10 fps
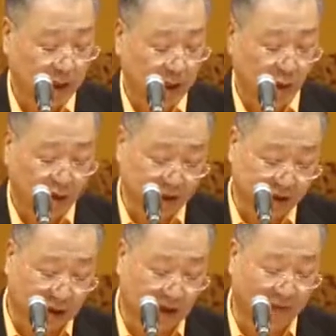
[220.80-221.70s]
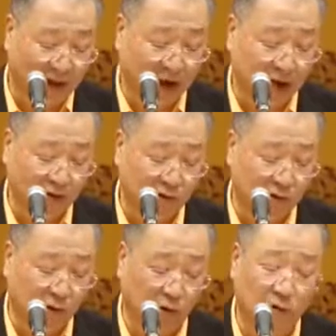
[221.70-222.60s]
我的教法如
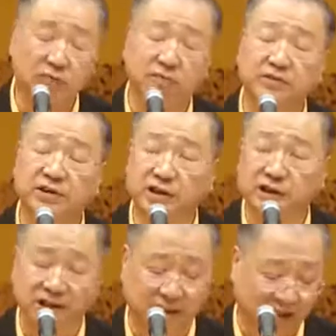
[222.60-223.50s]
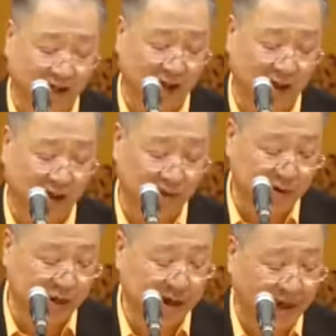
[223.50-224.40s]
同指向
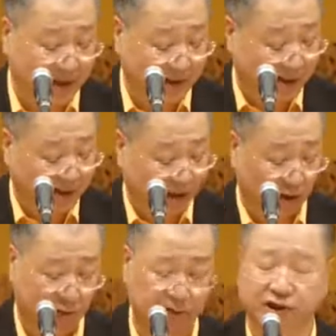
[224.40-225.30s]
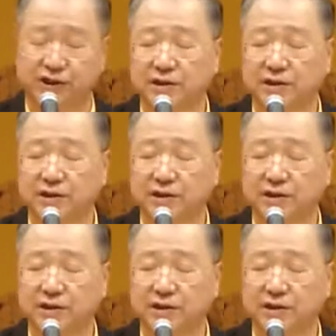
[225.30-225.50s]
月亮的手指，